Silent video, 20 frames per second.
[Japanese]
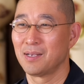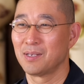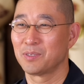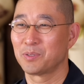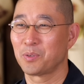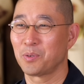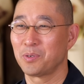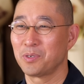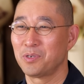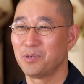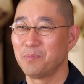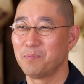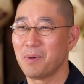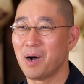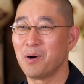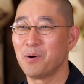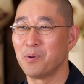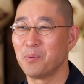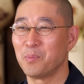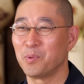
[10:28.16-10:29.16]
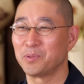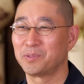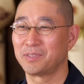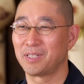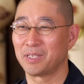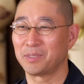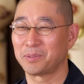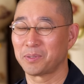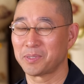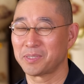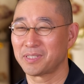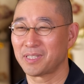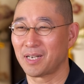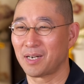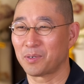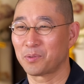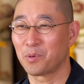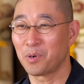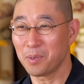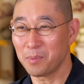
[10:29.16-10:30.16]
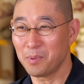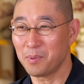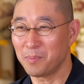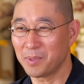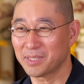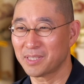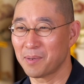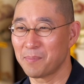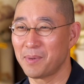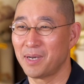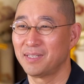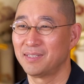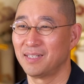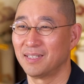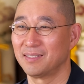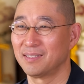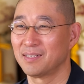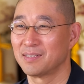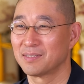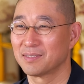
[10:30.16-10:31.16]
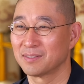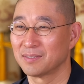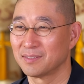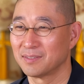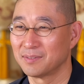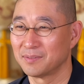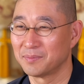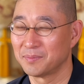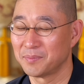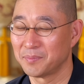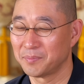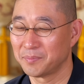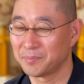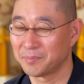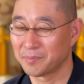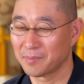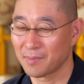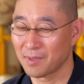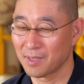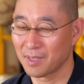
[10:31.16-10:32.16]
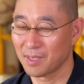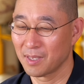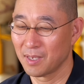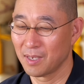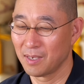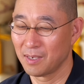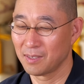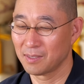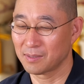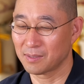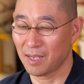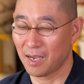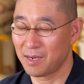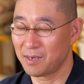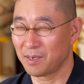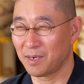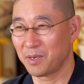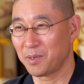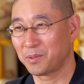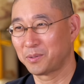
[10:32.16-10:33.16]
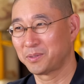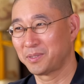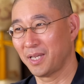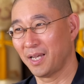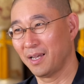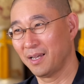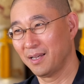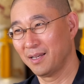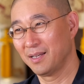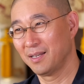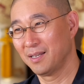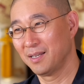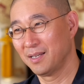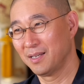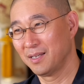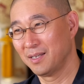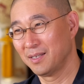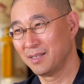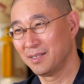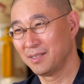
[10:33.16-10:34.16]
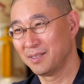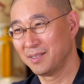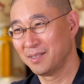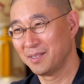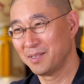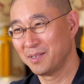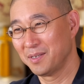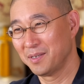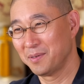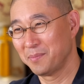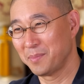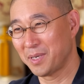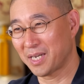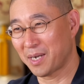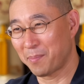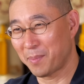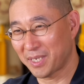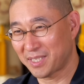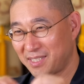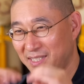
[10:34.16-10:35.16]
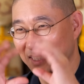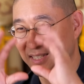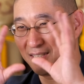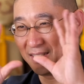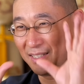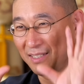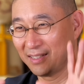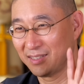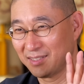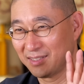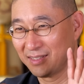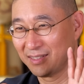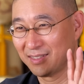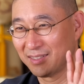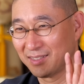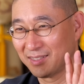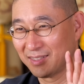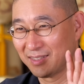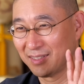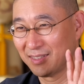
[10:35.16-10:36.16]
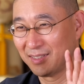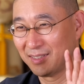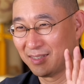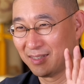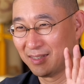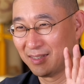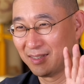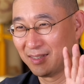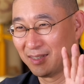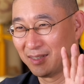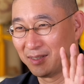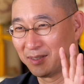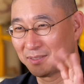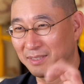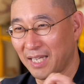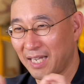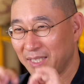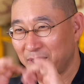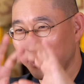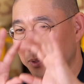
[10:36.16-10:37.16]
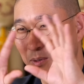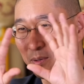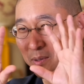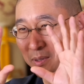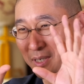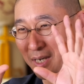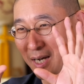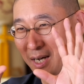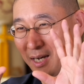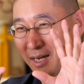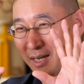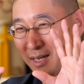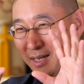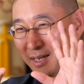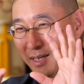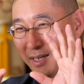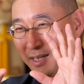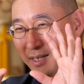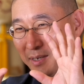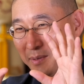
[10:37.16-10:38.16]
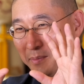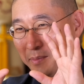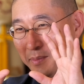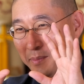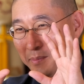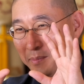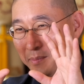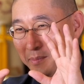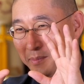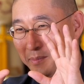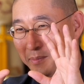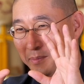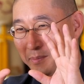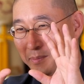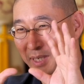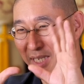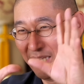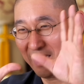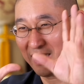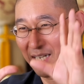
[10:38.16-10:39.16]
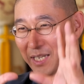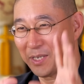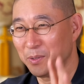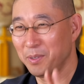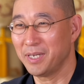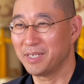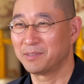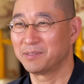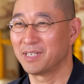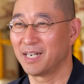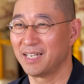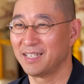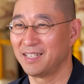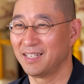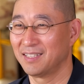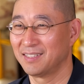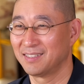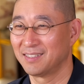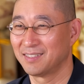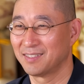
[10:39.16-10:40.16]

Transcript: そういうマンを持っているとしたら、これもまたマンなんです。スタイルが良くて、目がパッチリ、二重どころか、見えか良いぐらいで。